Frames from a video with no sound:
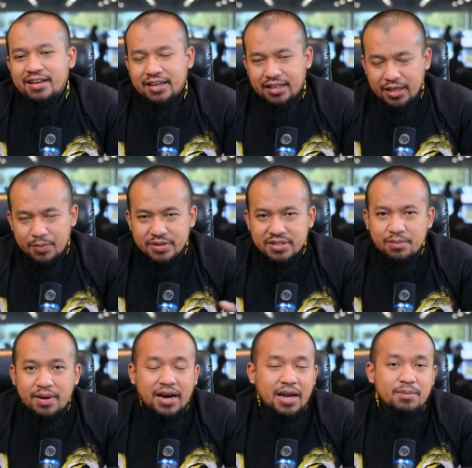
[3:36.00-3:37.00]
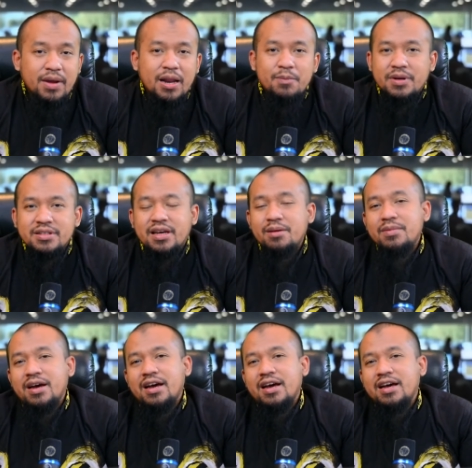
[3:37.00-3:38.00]
Kita bisa makan malam
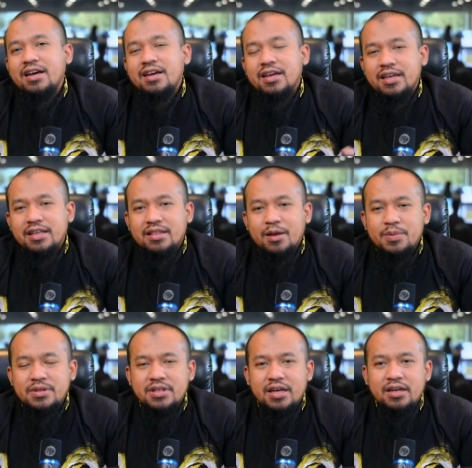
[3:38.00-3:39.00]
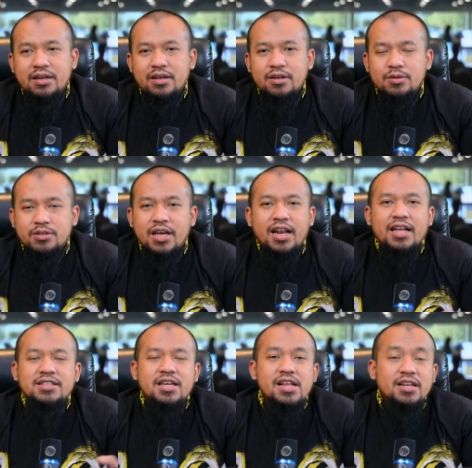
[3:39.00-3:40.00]
bersama, kita bisa
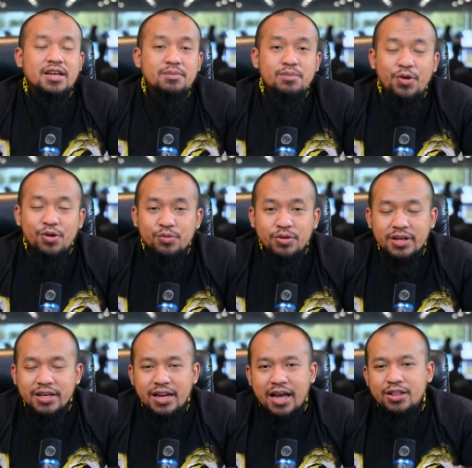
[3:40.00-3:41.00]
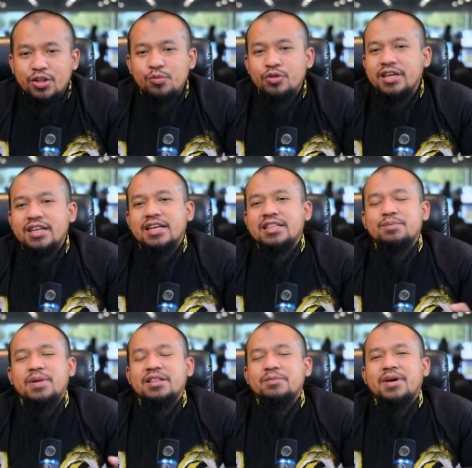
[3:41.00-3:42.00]
jalan-jalan ke mall mungkin atau mungkin ke
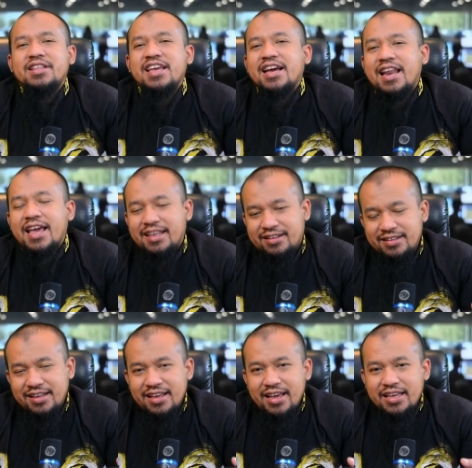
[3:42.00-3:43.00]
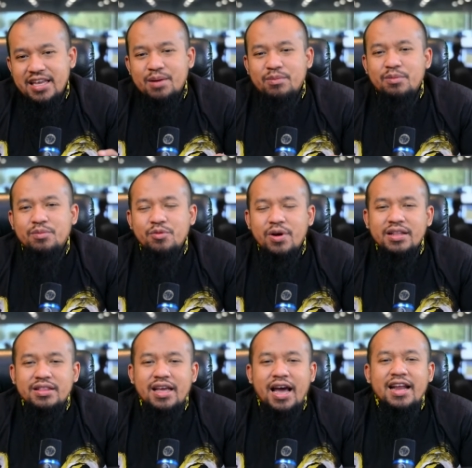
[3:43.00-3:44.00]
tempat-tempat yang lain yang
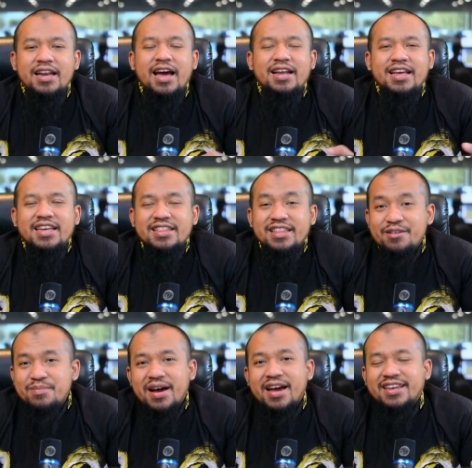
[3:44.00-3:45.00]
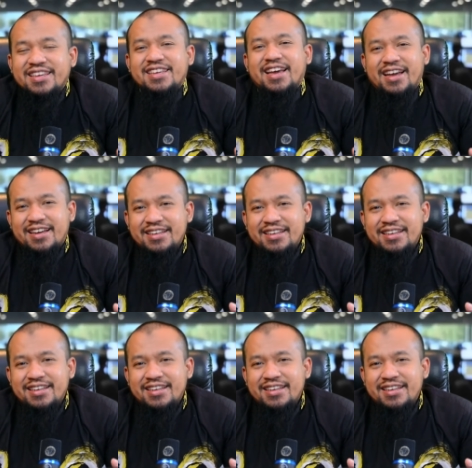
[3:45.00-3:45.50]
membuat anak-anak kita bahagia.